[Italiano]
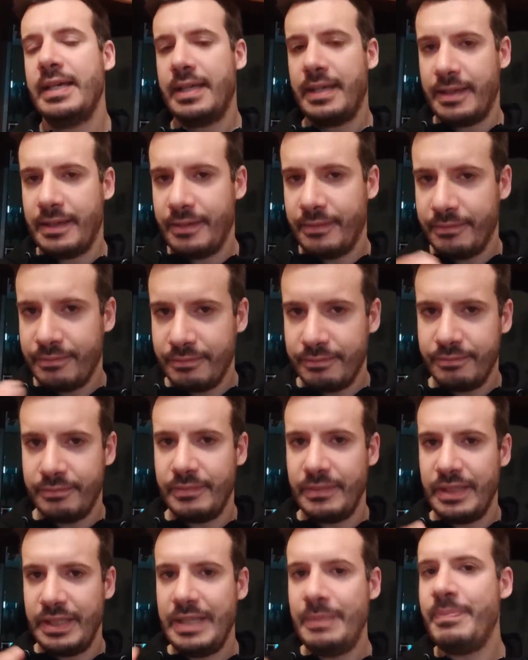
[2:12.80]

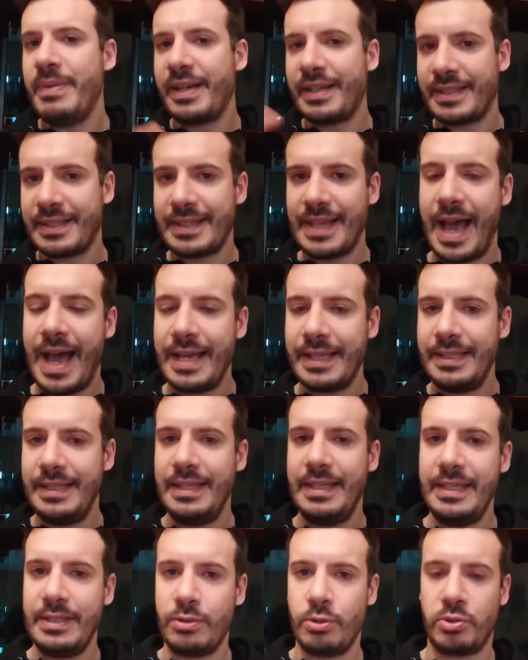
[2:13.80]
ehm, i
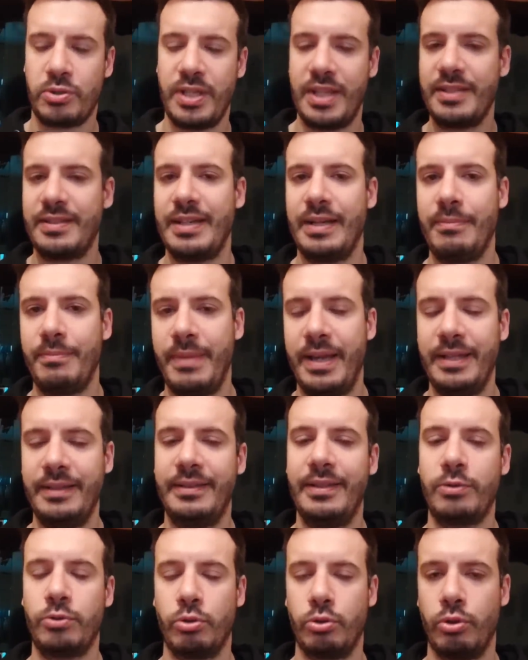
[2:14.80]
bersagli
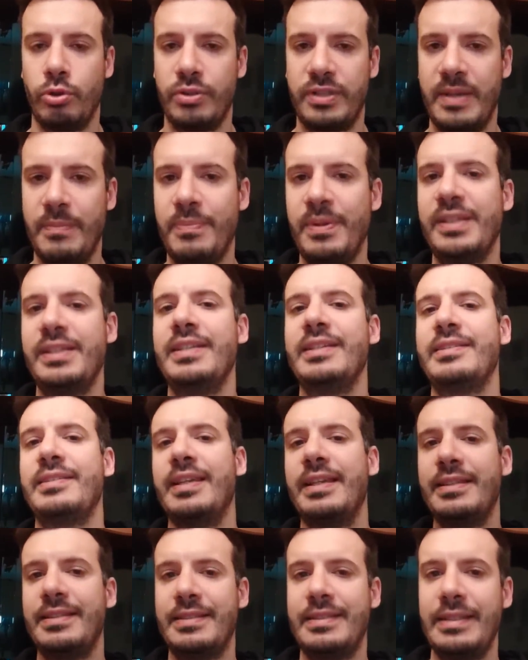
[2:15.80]
sostanzialmente sono sempre gli
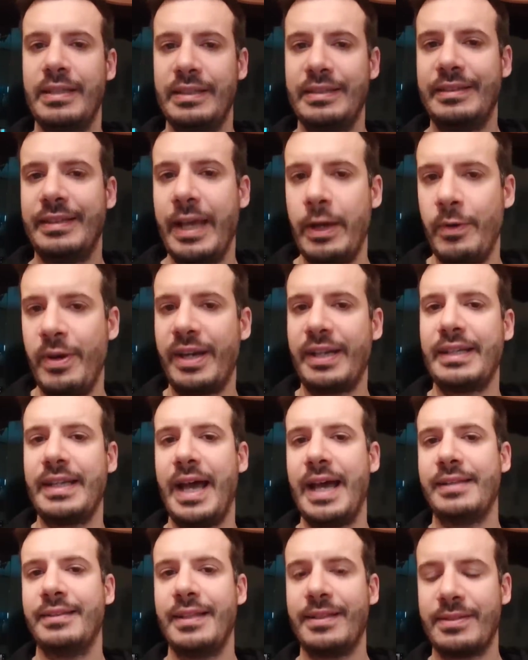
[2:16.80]
stessi, Teo
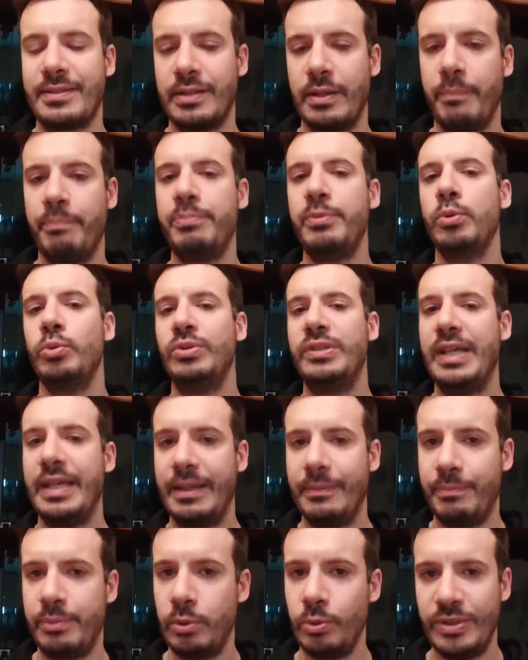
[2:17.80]
Hernandez più,
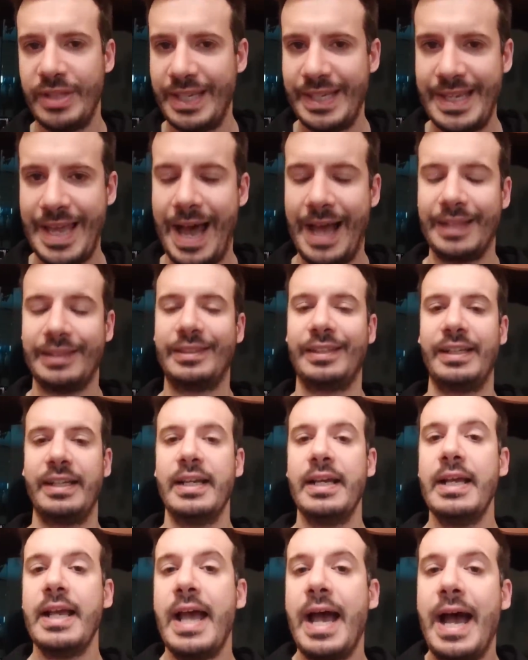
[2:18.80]
de più degli altri,
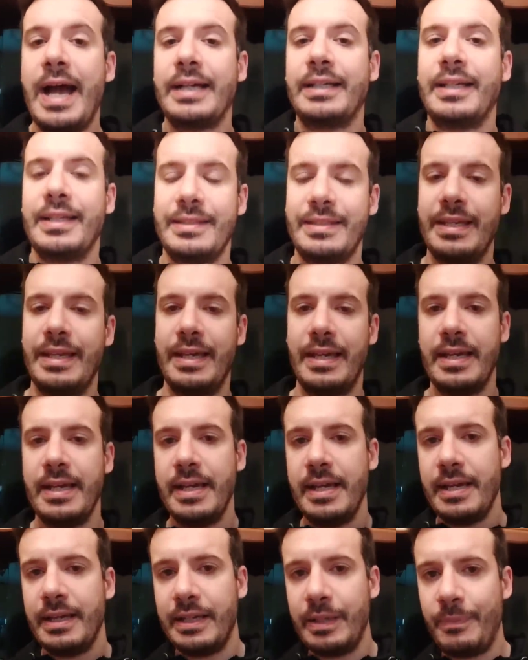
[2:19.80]
anche se
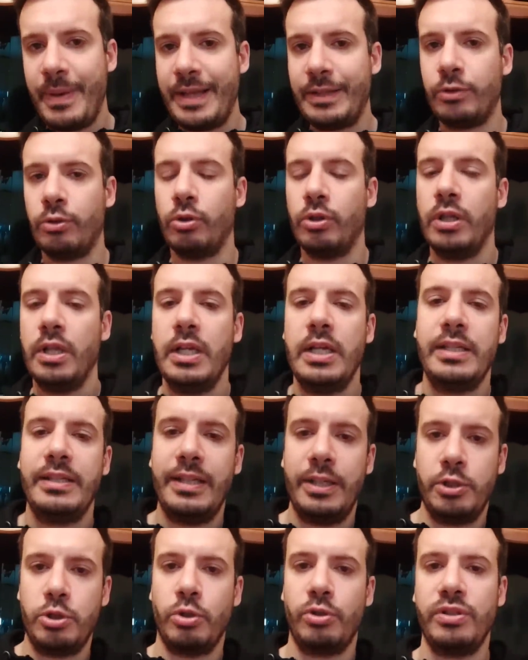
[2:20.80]
ripeto
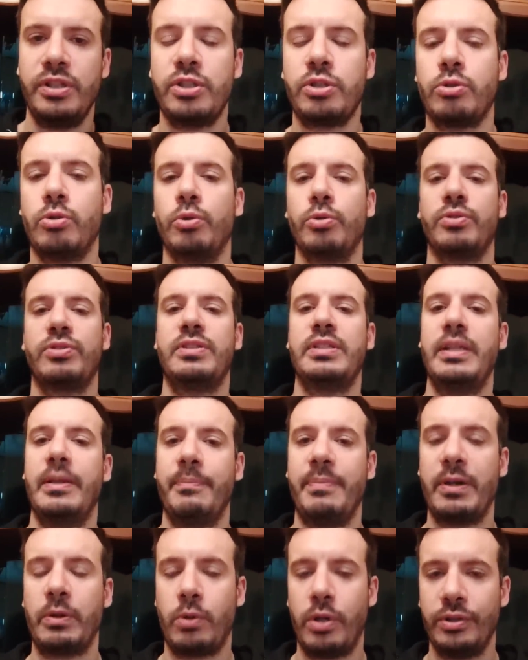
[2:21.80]
nei giorni scorsi
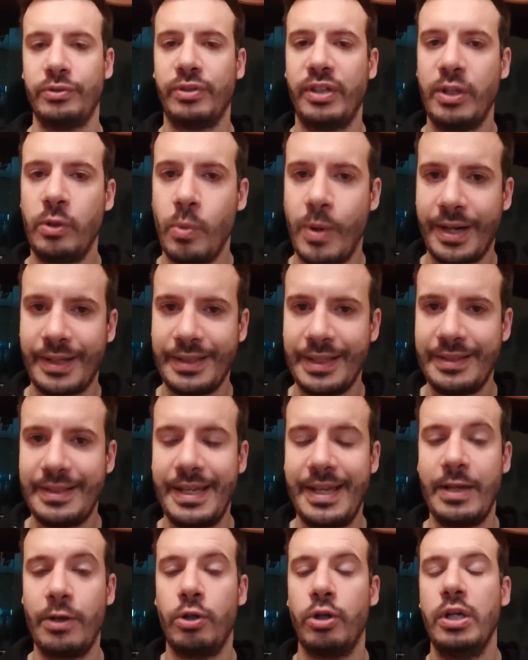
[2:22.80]
per quanto riguarda
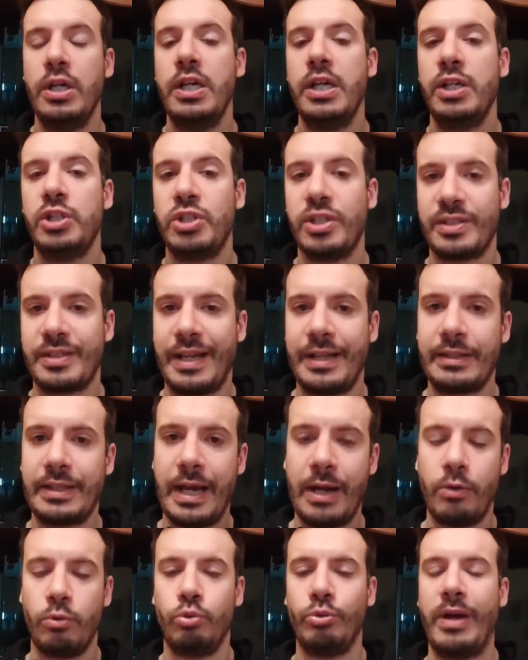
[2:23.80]
Teo c'è
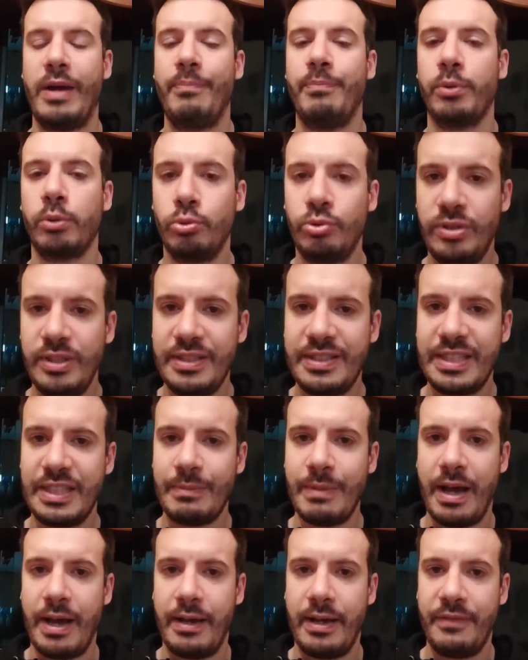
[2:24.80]
stata una
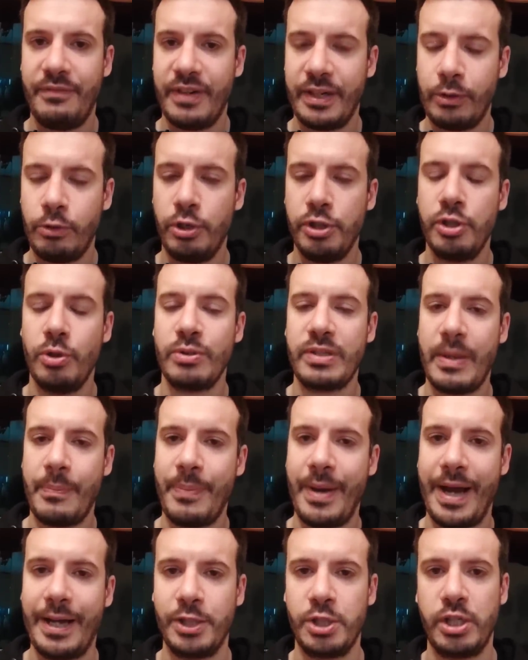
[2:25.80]
bruttissima e vergognosa
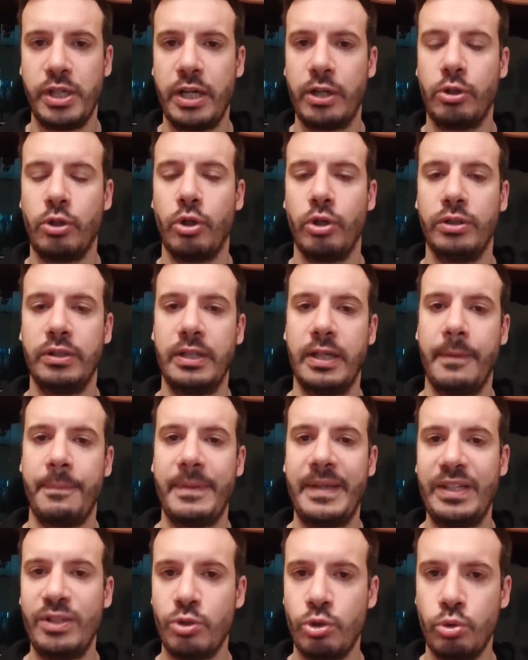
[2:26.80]
pagina con
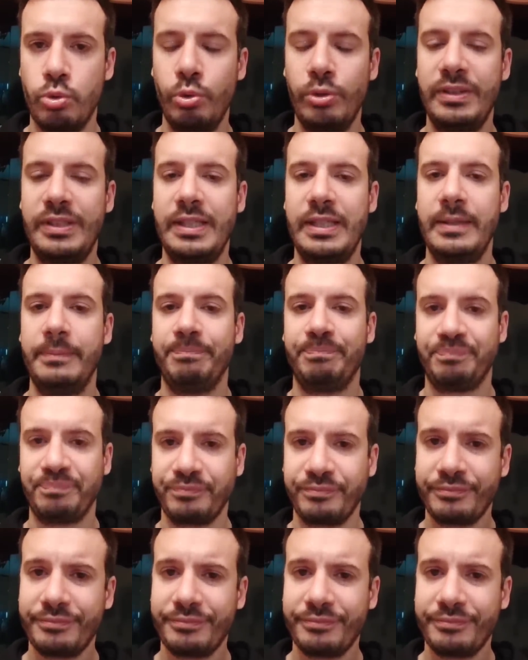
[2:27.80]
insulti